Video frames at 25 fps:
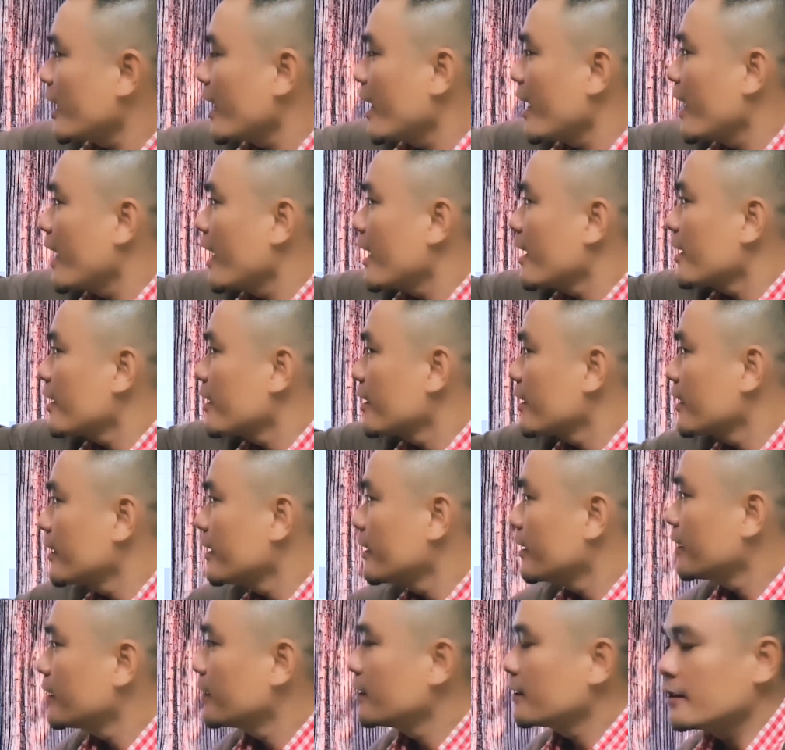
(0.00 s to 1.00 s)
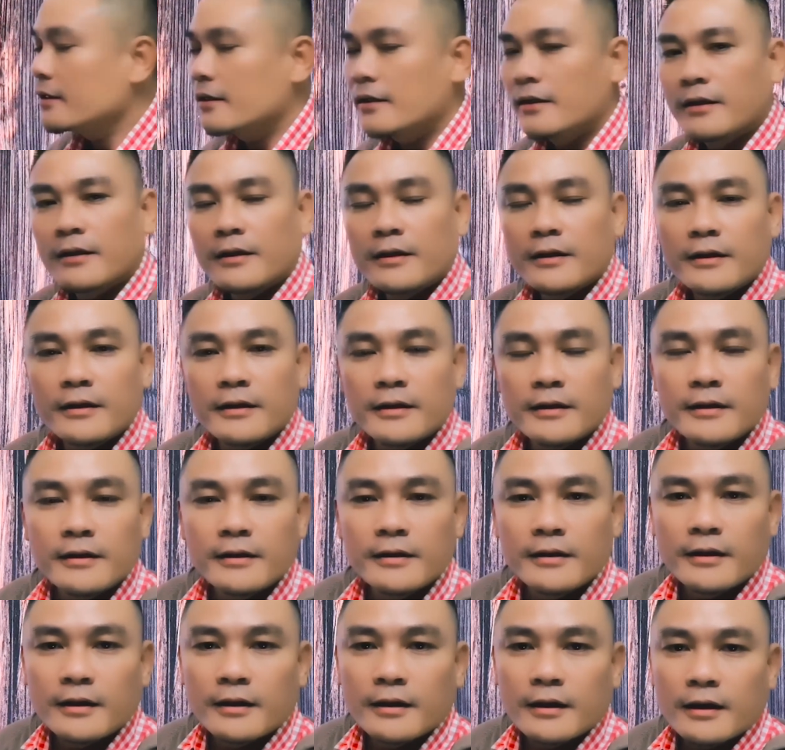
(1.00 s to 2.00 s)
là
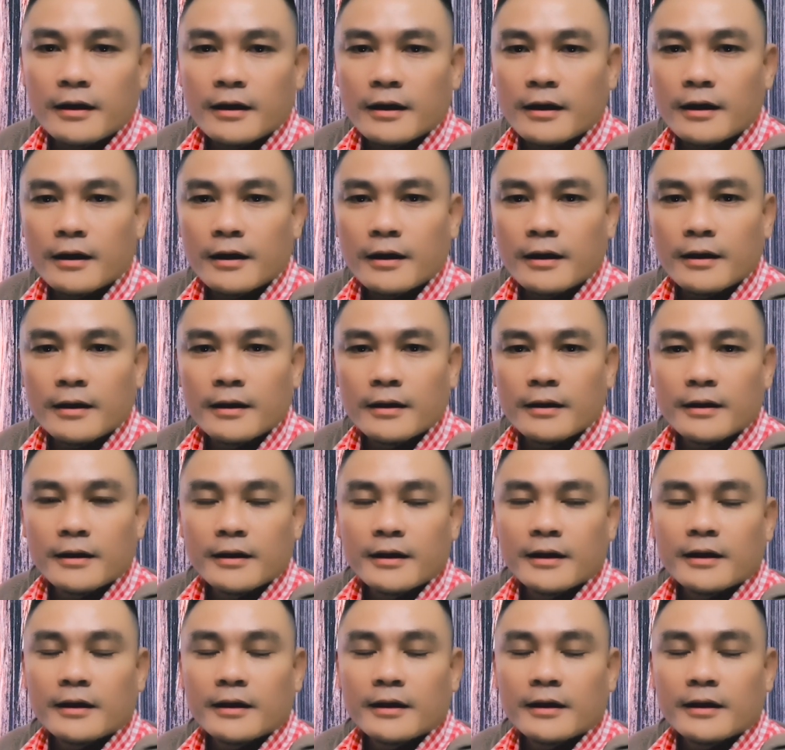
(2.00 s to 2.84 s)
form.